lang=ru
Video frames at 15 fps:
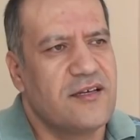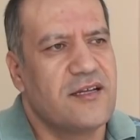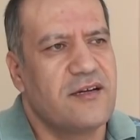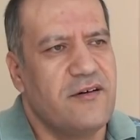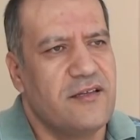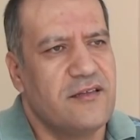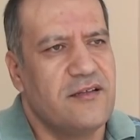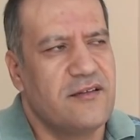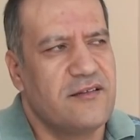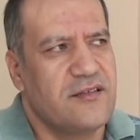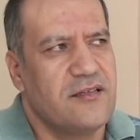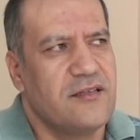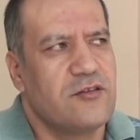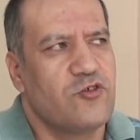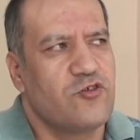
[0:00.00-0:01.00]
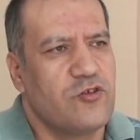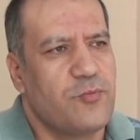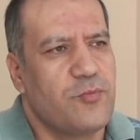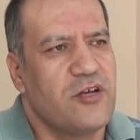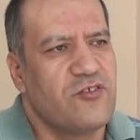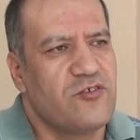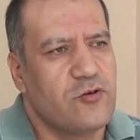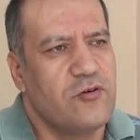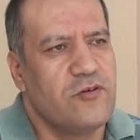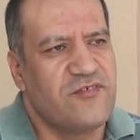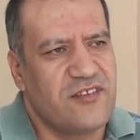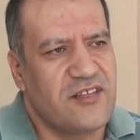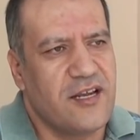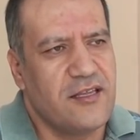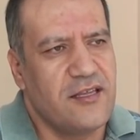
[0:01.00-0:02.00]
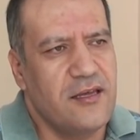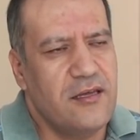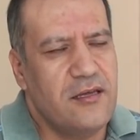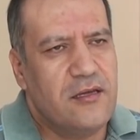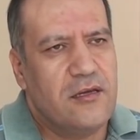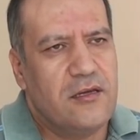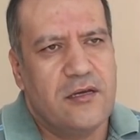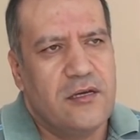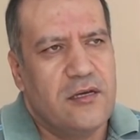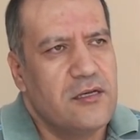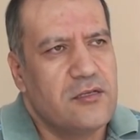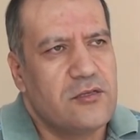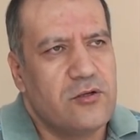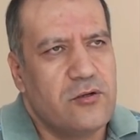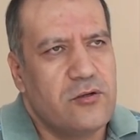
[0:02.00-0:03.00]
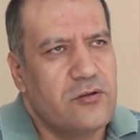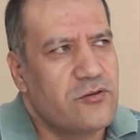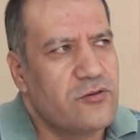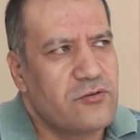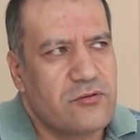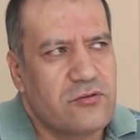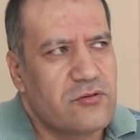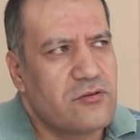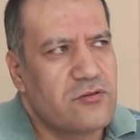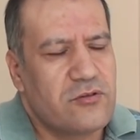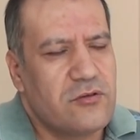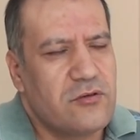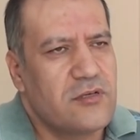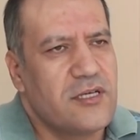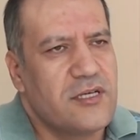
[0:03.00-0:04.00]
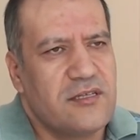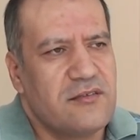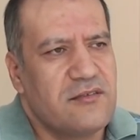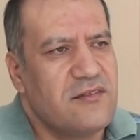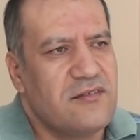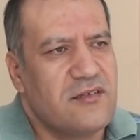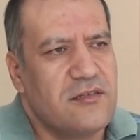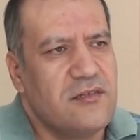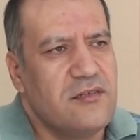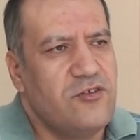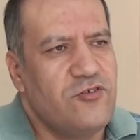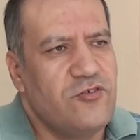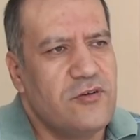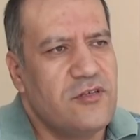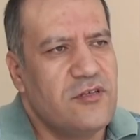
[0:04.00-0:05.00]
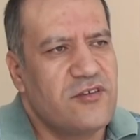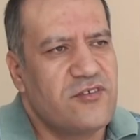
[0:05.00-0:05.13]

закрывать глаза на то, что происходит в стране, то скоро от этой страны ничего не